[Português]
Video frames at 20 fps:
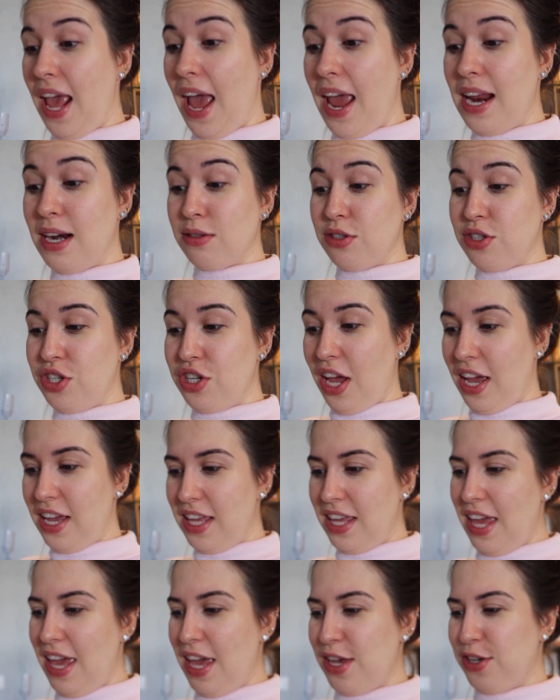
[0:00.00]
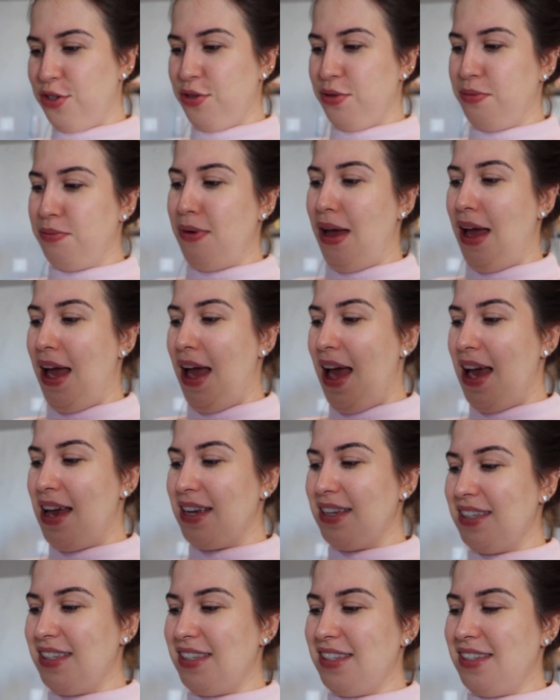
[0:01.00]
E aí não tinha queijo,
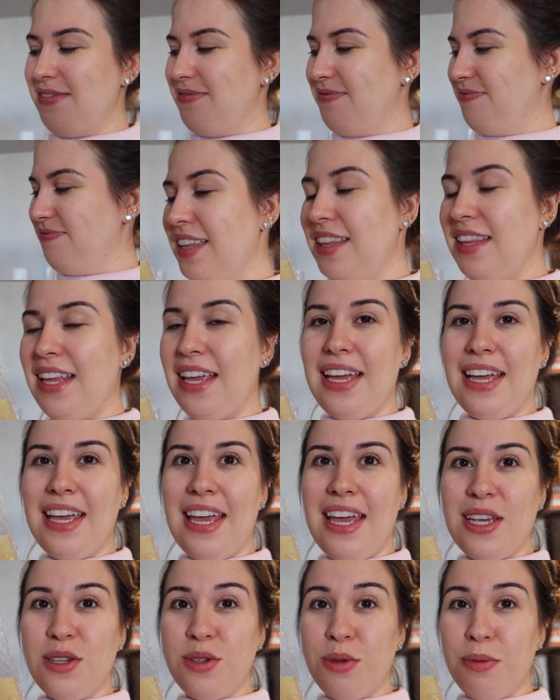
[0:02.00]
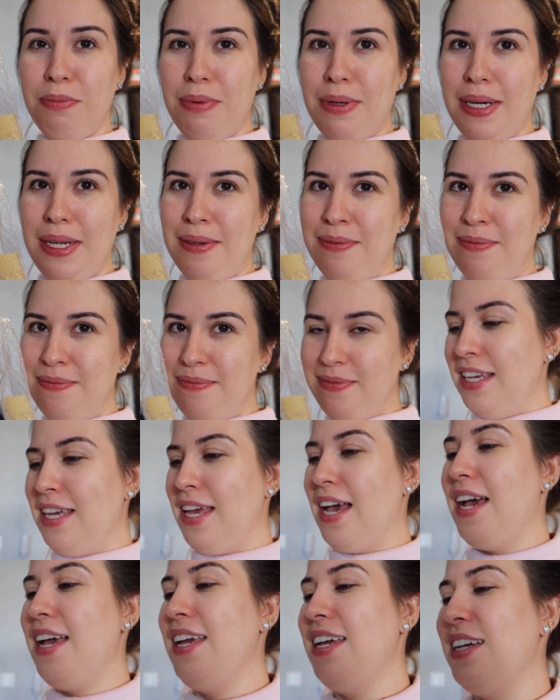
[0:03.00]
mas tem queijo brie.
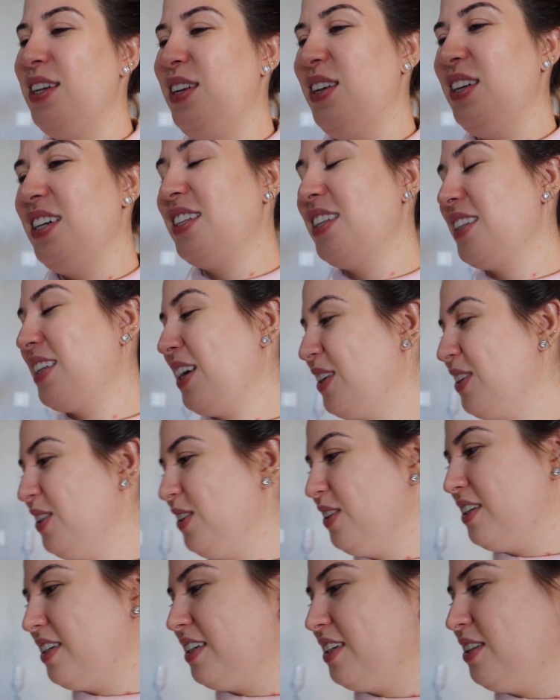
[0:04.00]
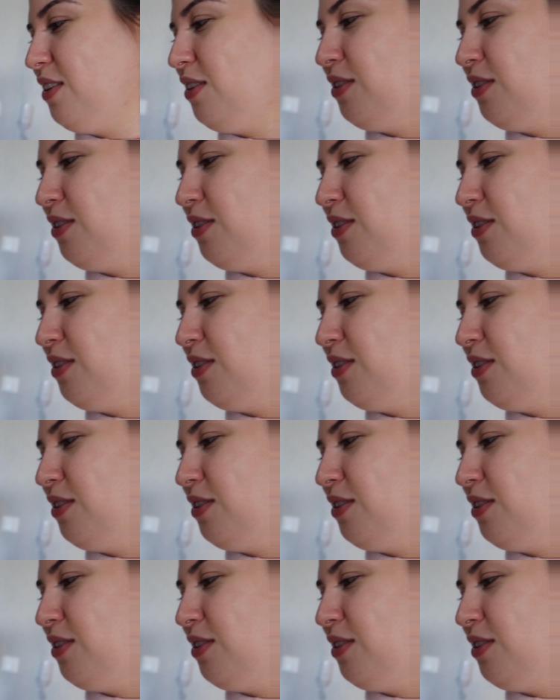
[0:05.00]
E aí a Luana tá colocando